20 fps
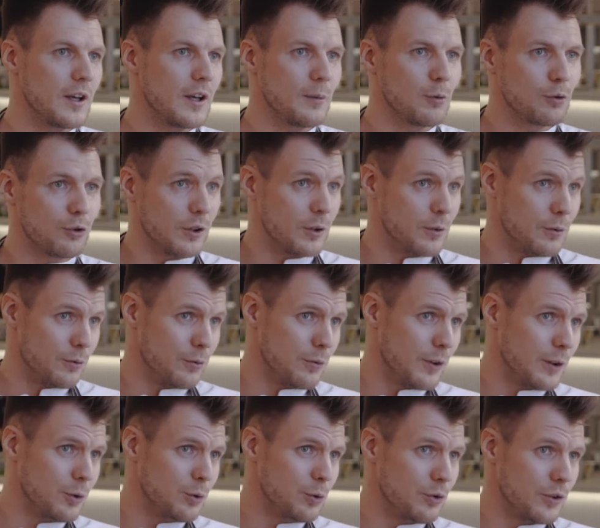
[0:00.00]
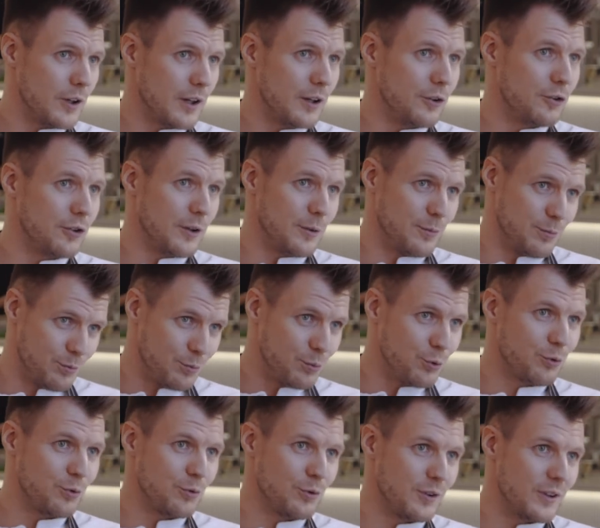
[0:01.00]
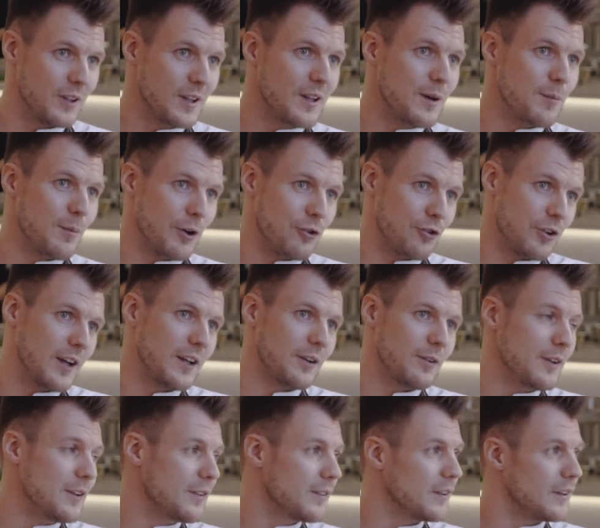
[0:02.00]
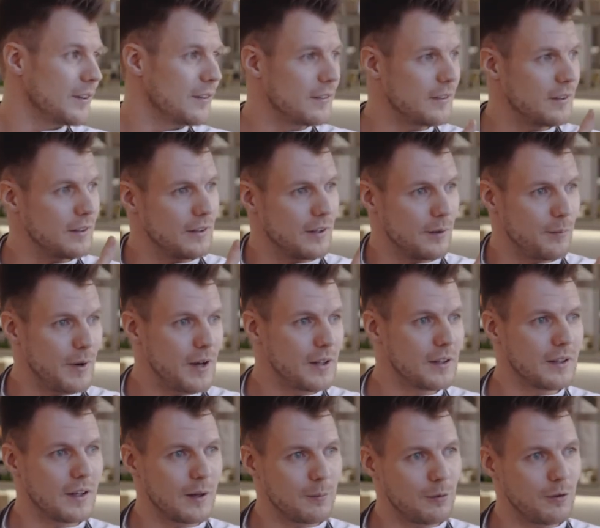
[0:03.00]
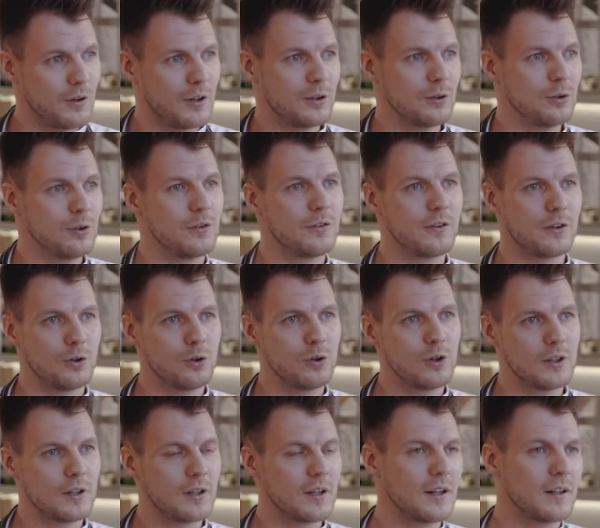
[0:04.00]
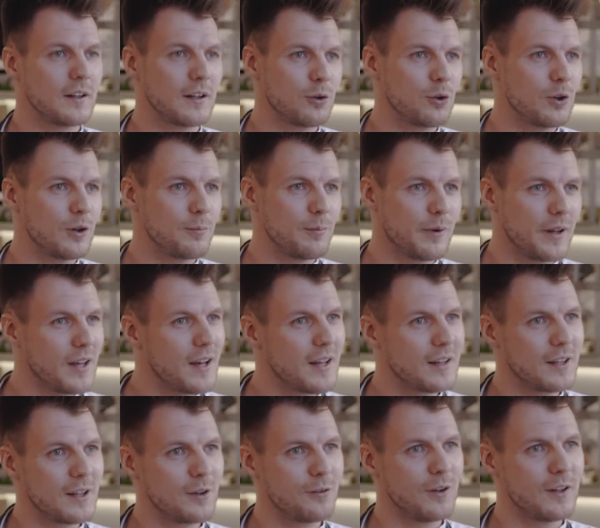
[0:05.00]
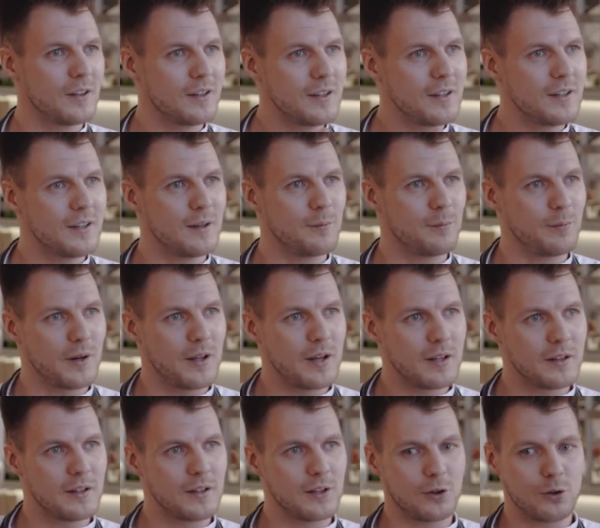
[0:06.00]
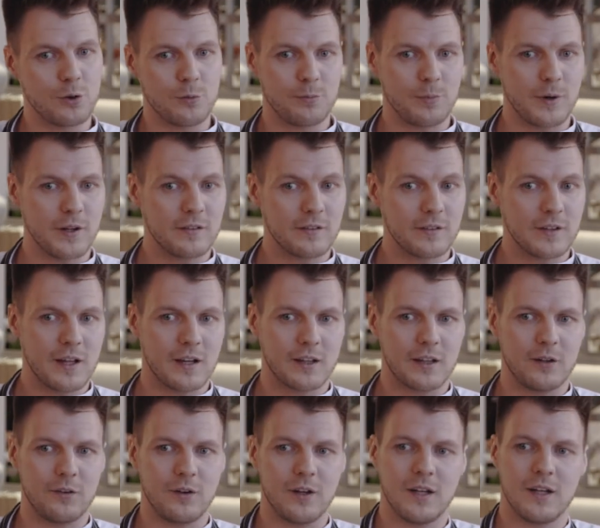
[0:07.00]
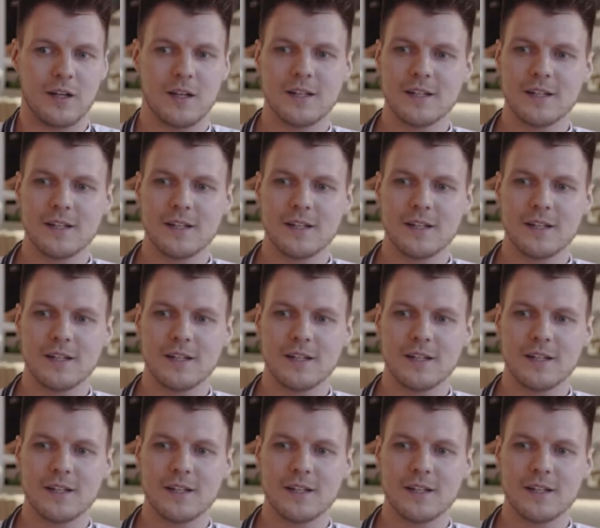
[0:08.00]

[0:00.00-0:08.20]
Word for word: Я немножко волнуюсь, конечно, потому что большая ответственность, и ребята как бы волнуются, но это такое приятное волнение, приятное такое предстартовое.